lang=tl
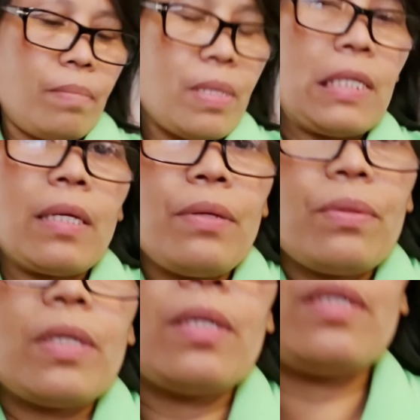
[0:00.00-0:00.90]
Minsan
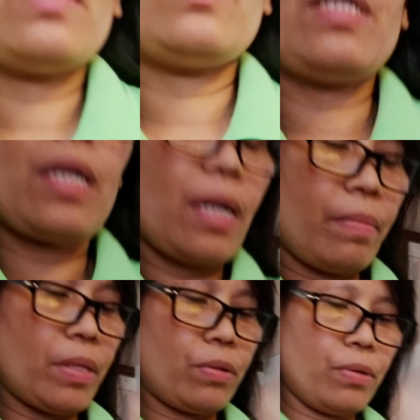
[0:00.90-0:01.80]
yung
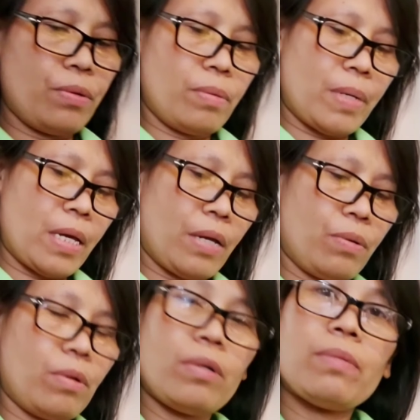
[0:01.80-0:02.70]
ginagamit ko yung may
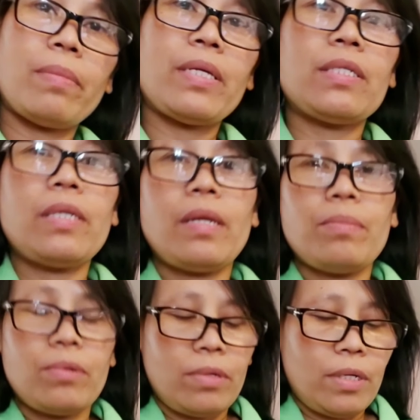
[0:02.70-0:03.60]
ano, may
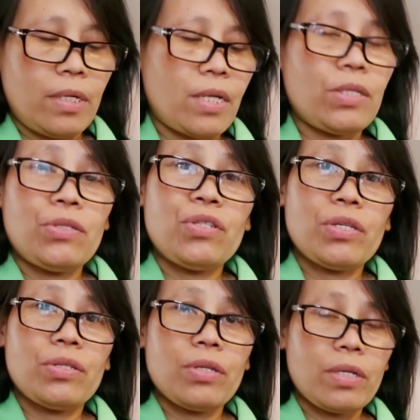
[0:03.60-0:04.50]
cinnamon at
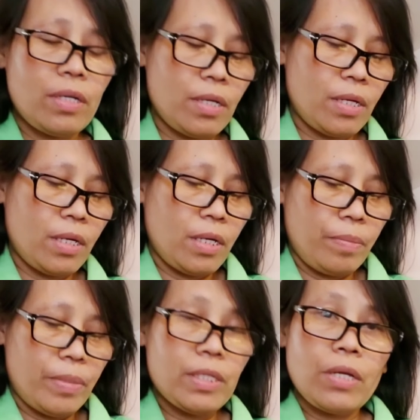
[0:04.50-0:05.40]
ginger.
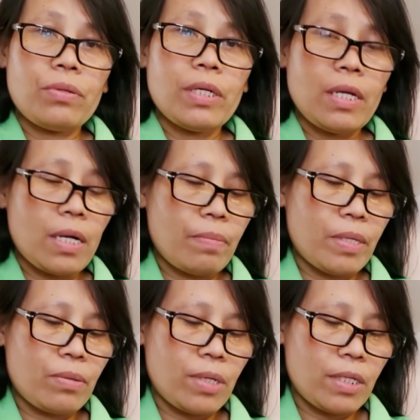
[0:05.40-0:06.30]
Minsan yung
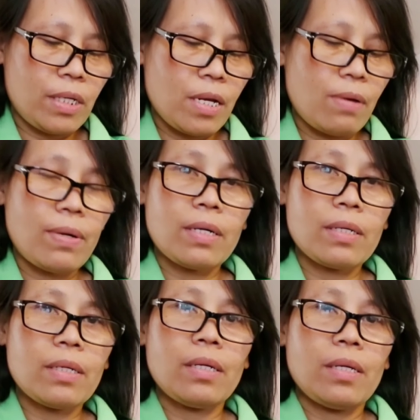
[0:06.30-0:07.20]
ginagamit ko kasi
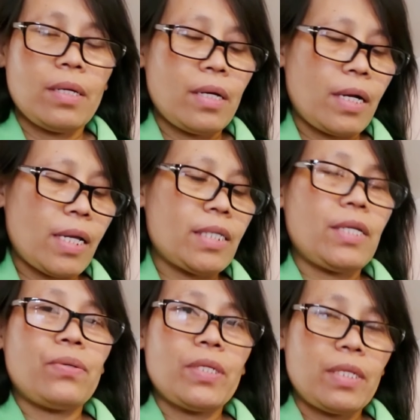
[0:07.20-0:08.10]
dalawang
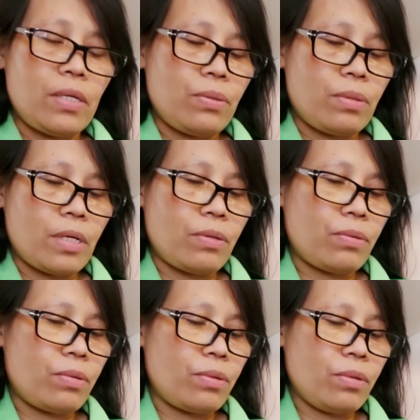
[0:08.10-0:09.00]
klaseng green tea yung
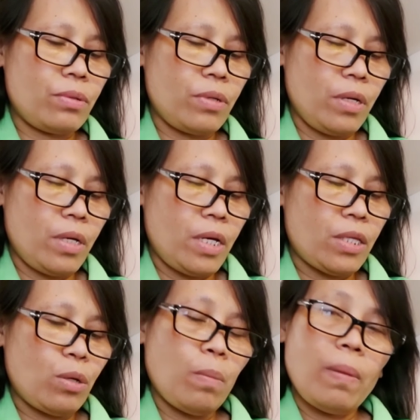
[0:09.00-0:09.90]
ano ko.
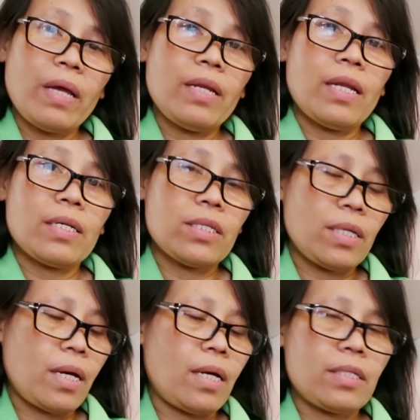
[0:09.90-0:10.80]
Itong plain lang
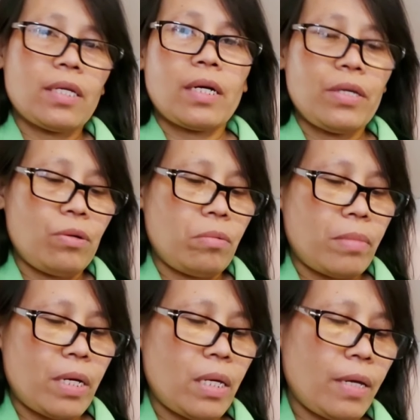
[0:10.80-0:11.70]
siya at saka yung
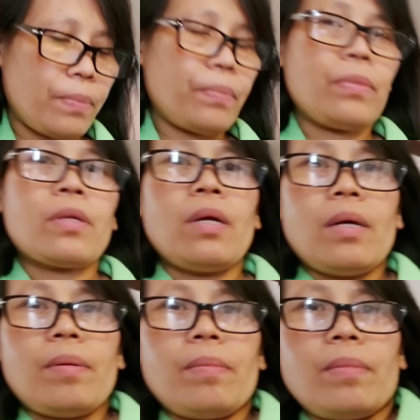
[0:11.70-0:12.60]
may
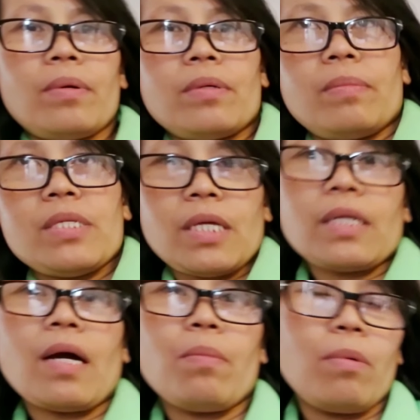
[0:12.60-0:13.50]

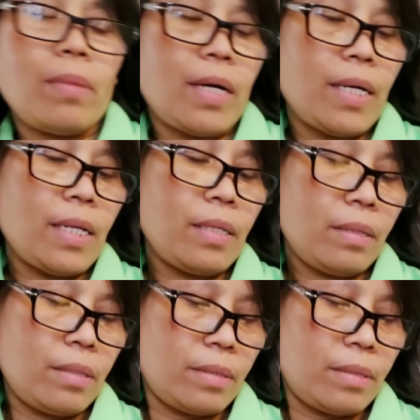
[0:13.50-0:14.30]
minsan chamomile.